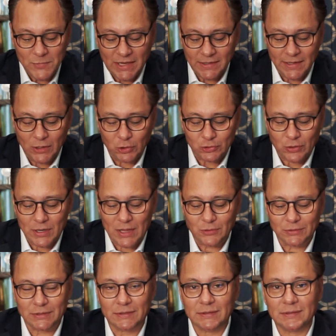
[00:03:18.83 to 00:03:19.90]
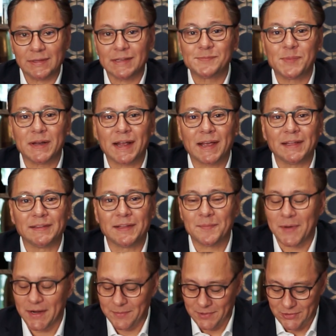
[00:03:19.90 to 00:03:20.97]
Y del otro lado te espera gente
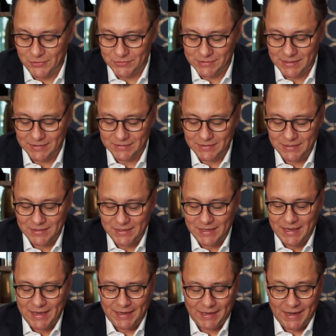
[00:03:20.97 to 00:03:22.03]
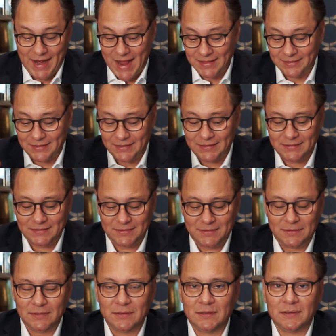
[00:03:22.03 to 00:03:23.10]
maravillosa. Gandhi,
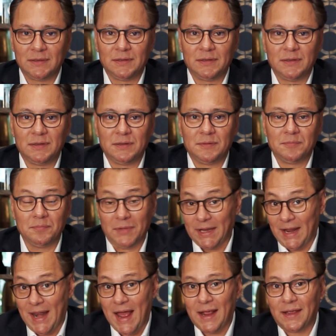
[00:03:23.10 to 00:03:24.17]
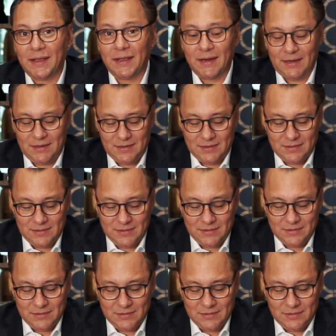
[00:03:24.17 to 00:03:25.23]
Miguel Ángel,
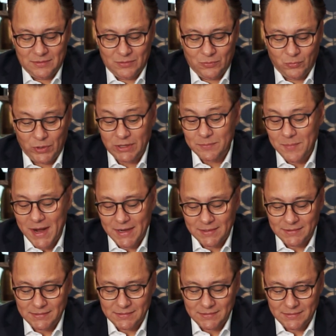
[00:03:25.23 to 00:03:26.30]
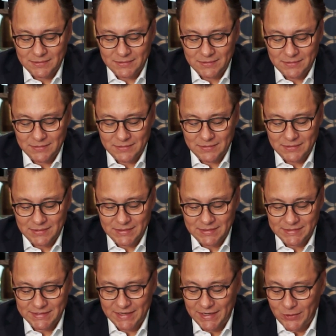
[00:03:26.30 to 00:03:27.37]
Whitman,
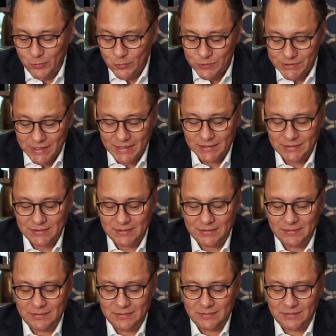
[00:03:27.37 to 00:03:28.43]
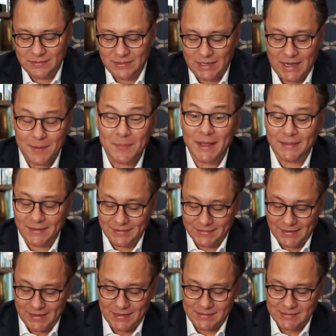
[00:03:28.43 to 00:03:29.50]
San Agustín, la Madre
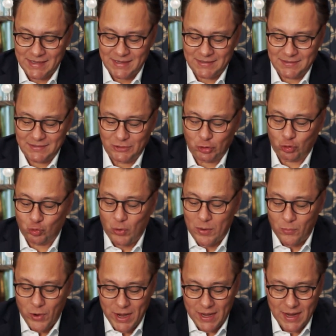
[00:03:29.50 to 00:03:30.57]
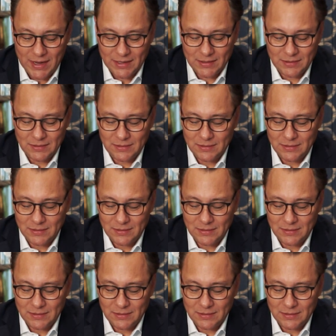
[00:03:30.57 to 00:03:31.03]
Teresa, tu abuela,